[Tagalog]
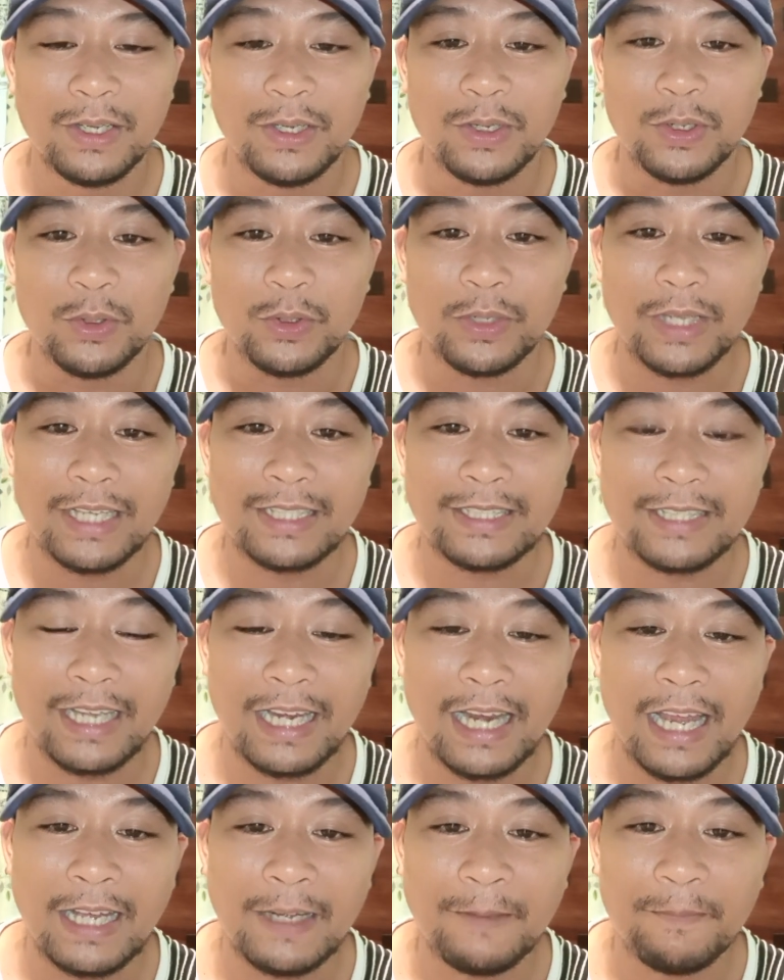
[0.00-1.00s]
Okay, sige
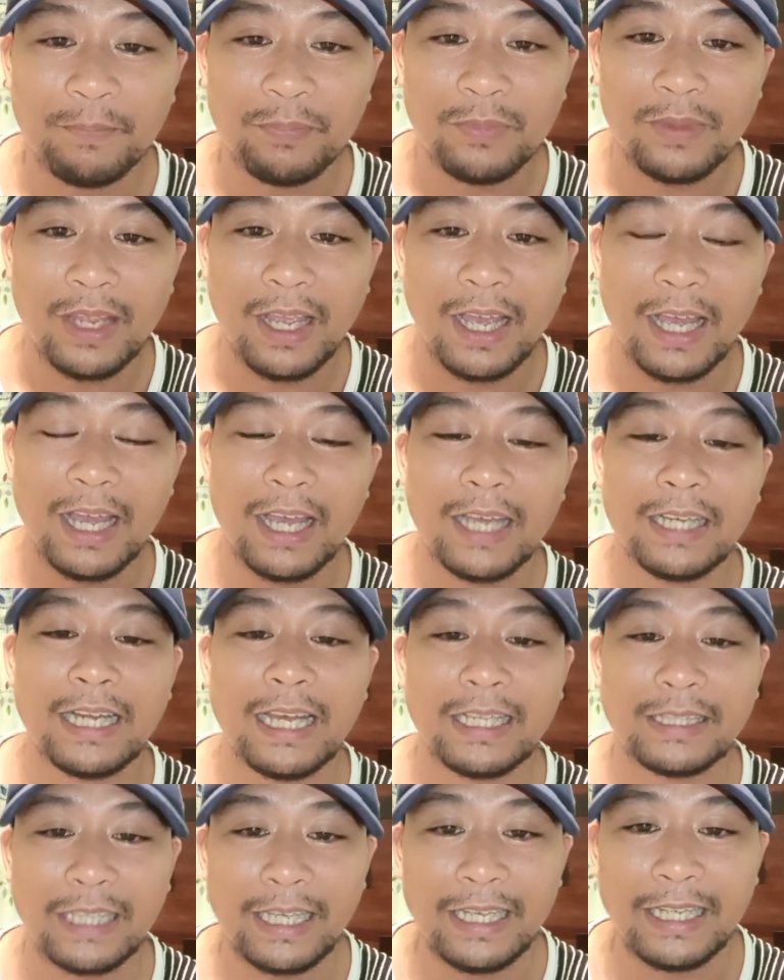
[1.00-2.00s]
lang. Uh,
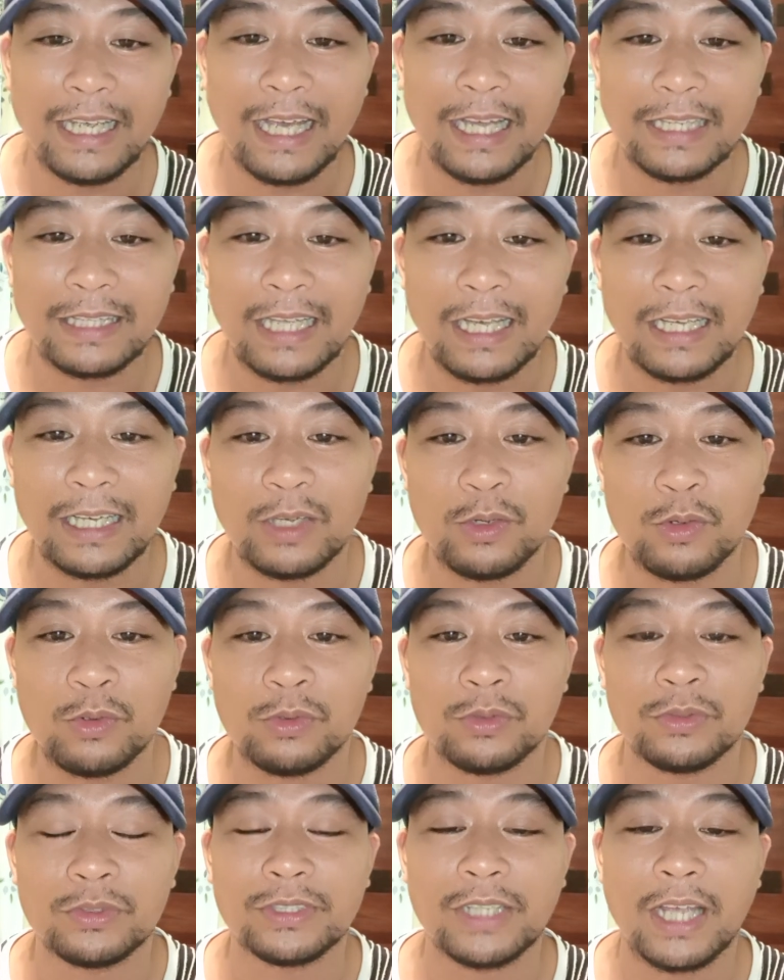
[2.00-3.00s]
natay ihatag
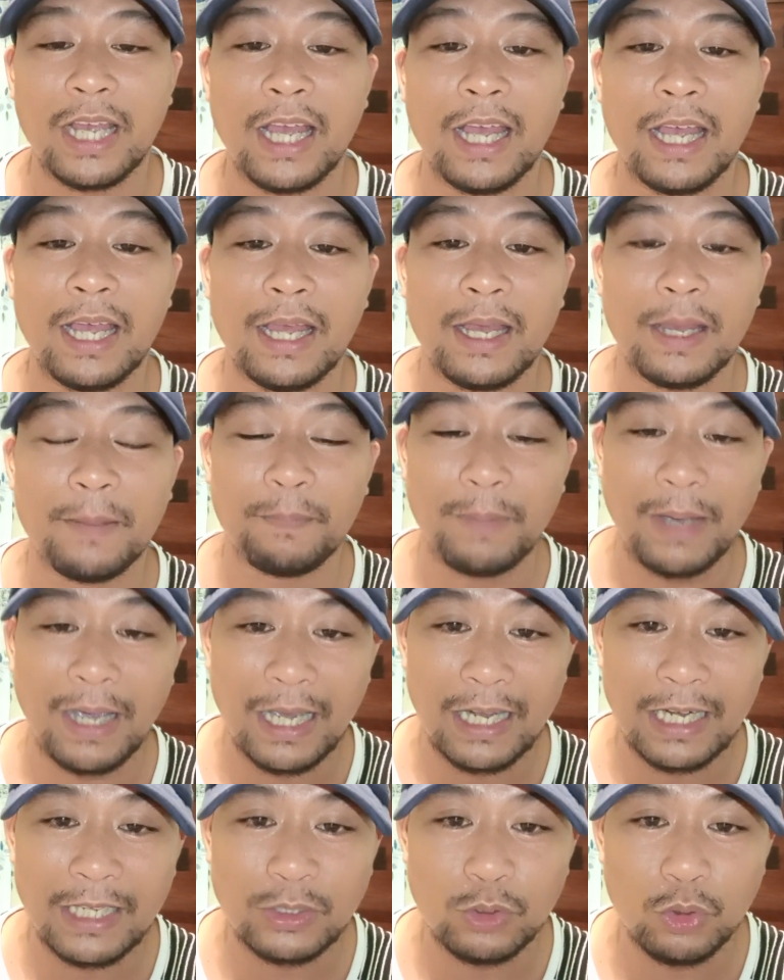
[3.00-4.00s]
karon sa
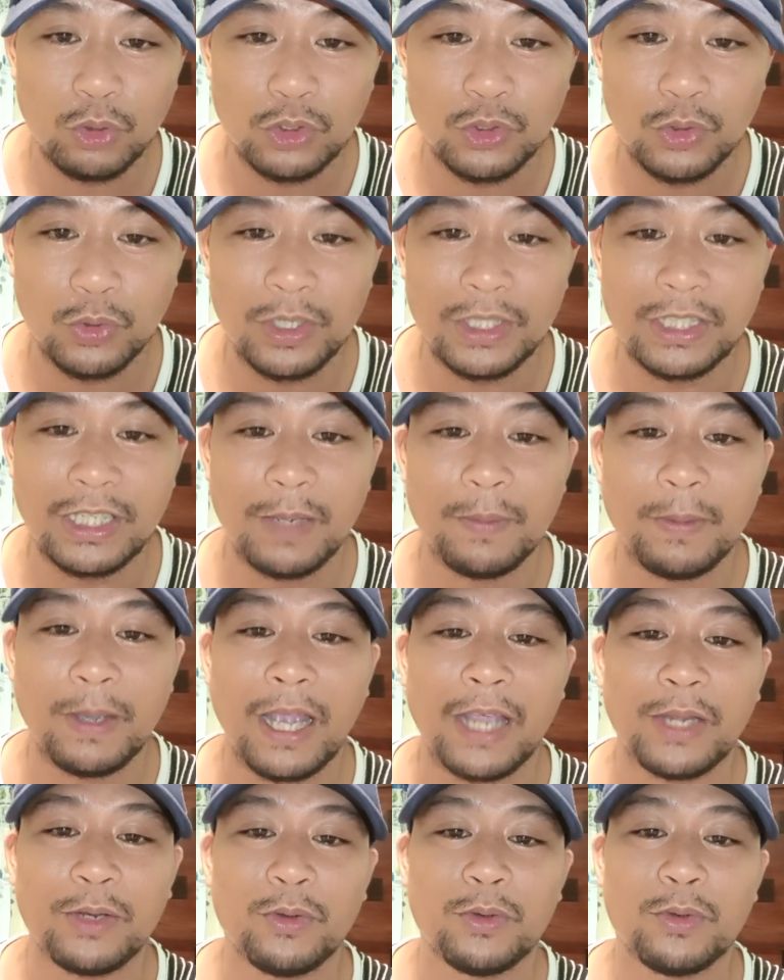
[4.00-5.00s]
pangalas alas 8 ni siya
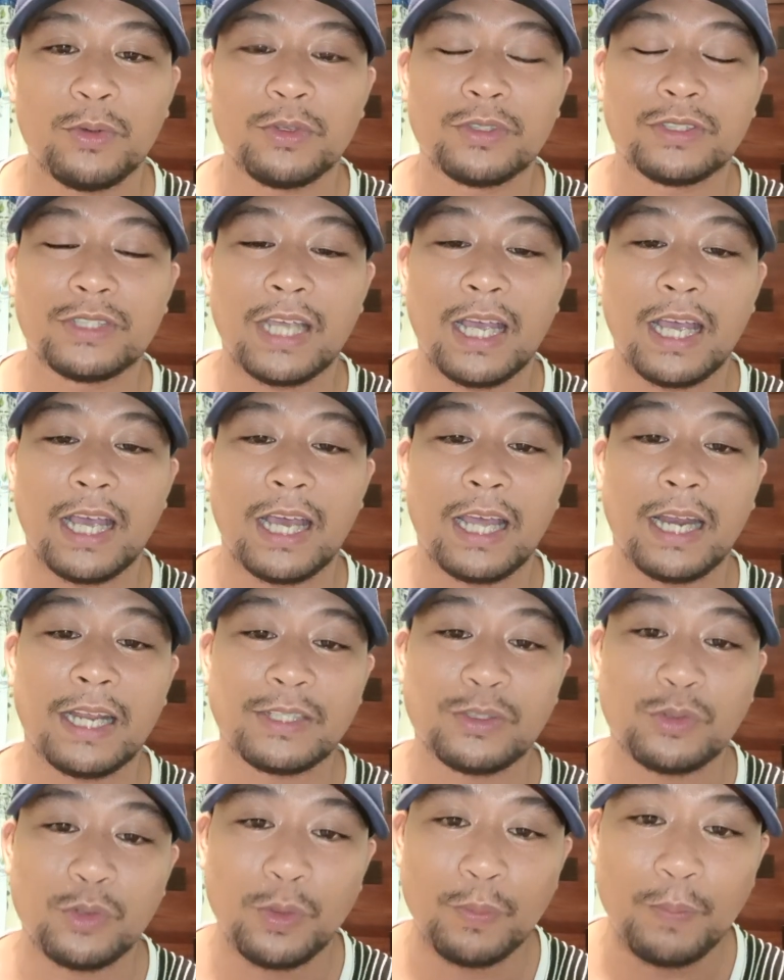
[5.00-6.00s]
mga idol ug sa alas
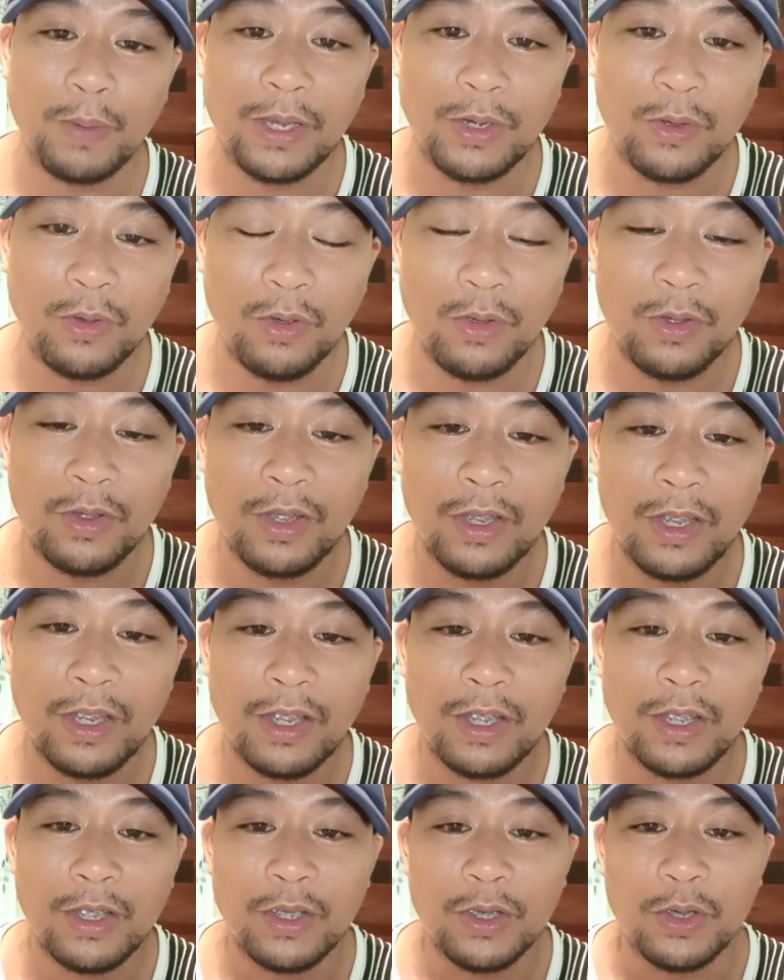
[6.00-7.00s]
9 no.
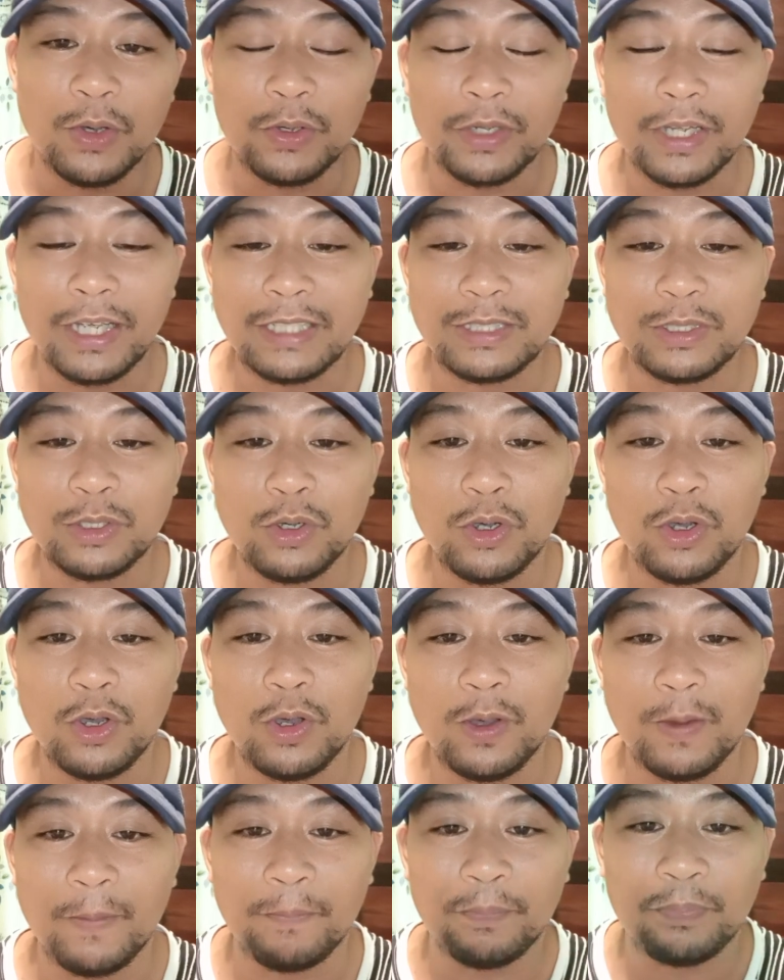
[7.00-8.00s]
Okay, so
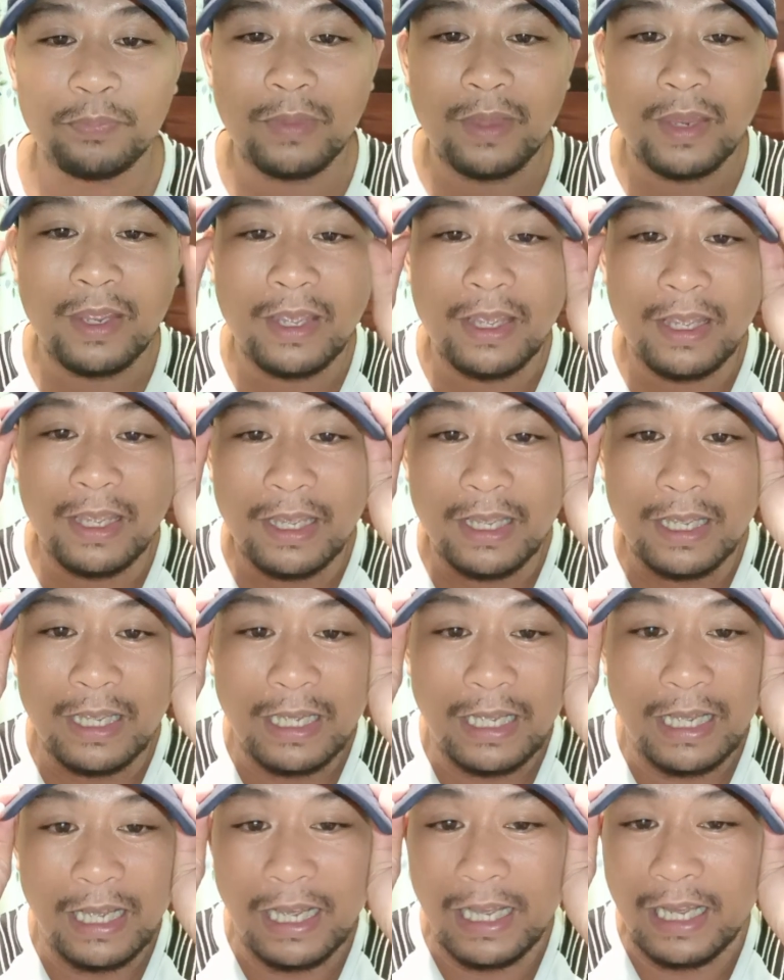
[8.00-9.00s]

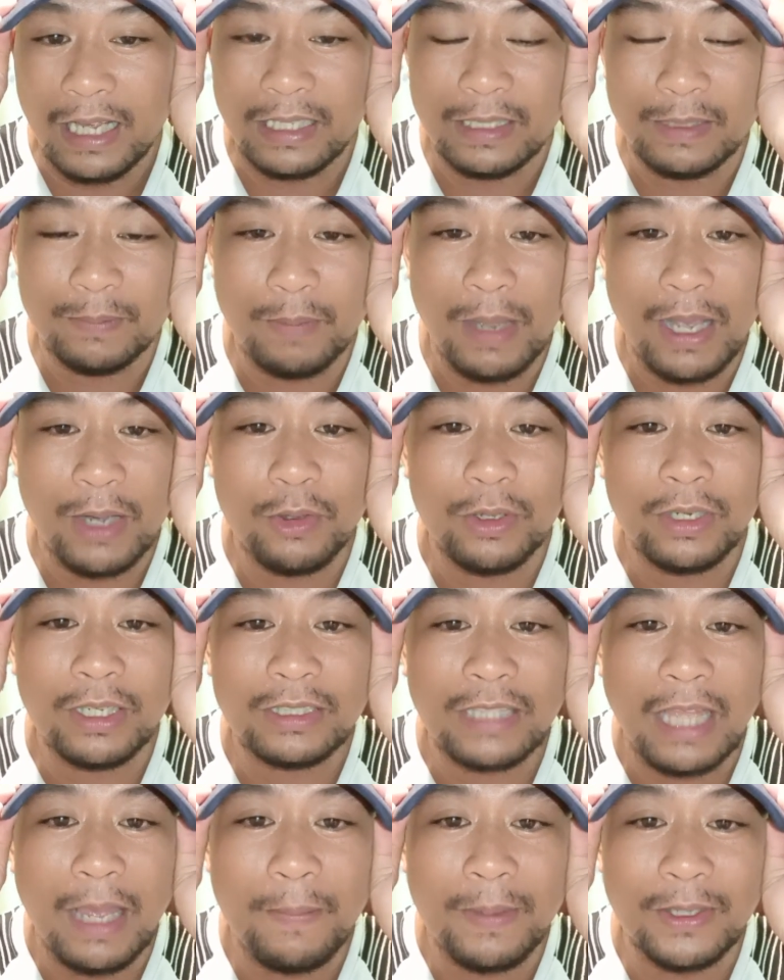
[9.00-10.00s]
uh, bago
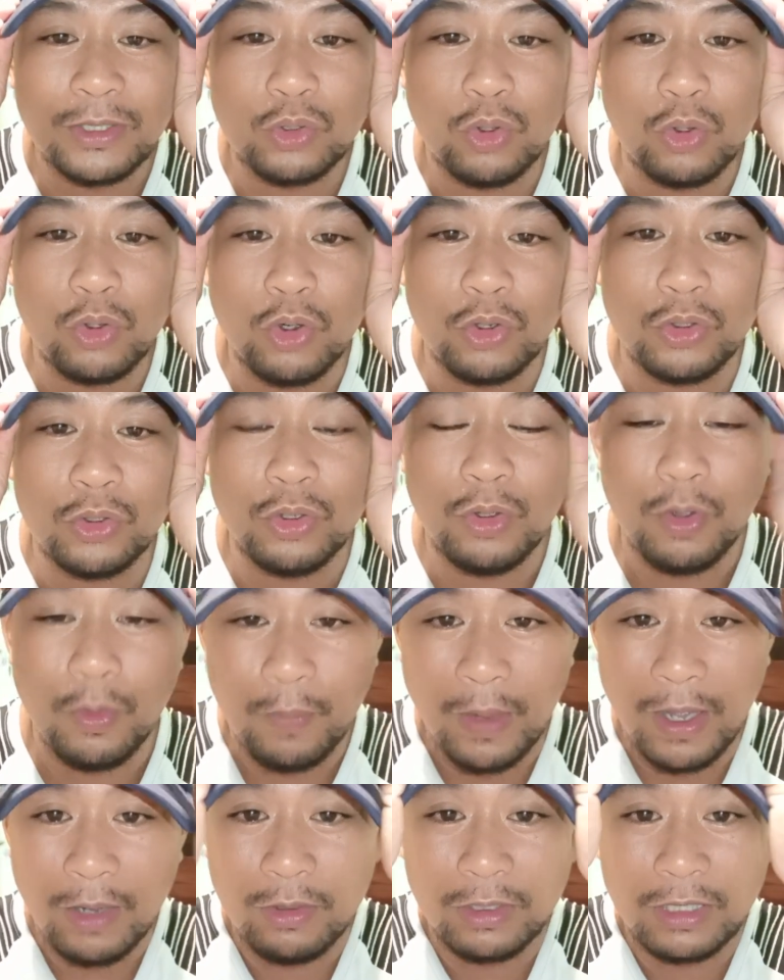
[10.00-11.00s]
ta magsugod no,
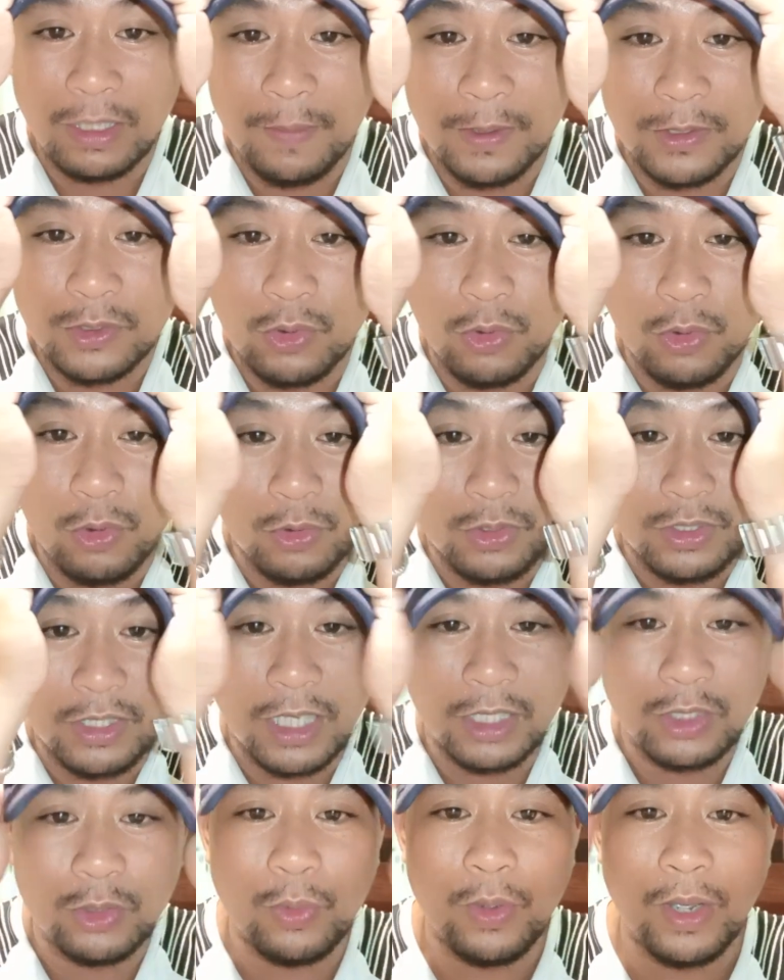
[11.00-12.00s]
bago ta magsugod
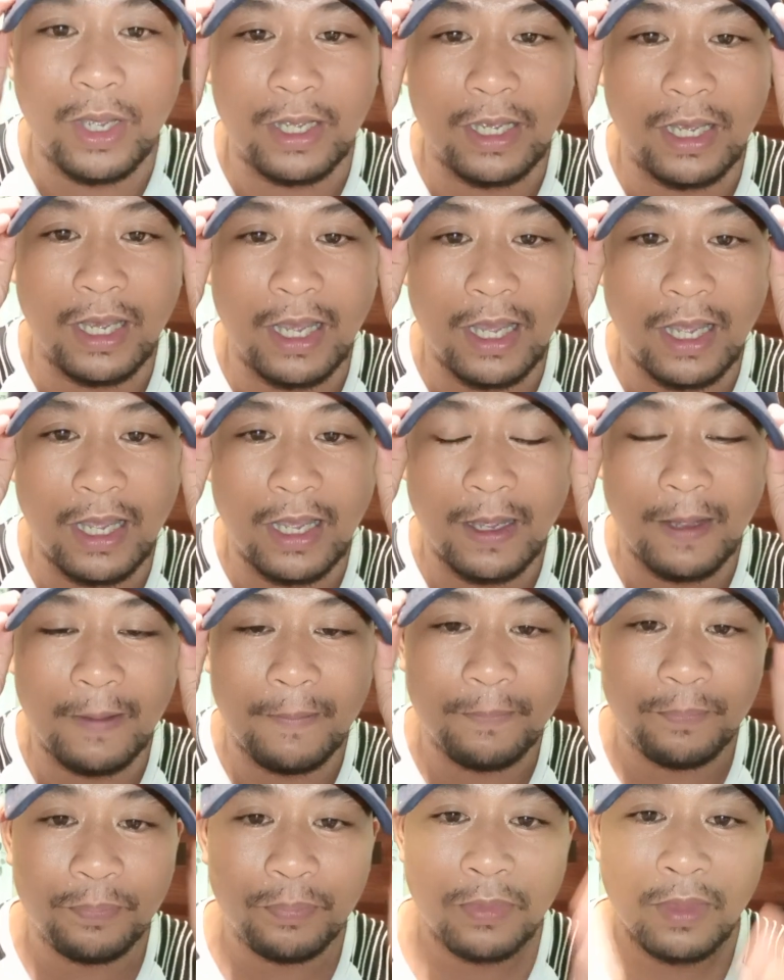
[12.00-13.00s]
sa tuang uh,